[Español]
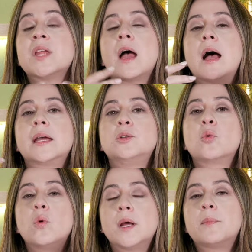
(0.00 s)
a que tu
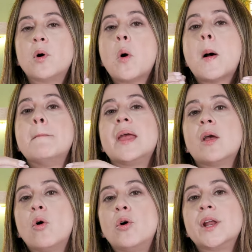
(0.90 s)
cuerpo
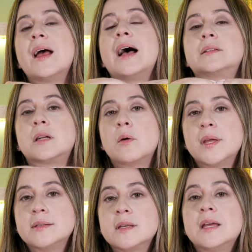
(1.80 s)
mejore a
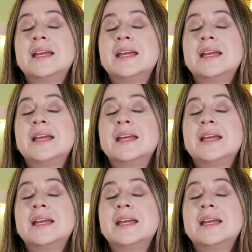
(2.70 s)
través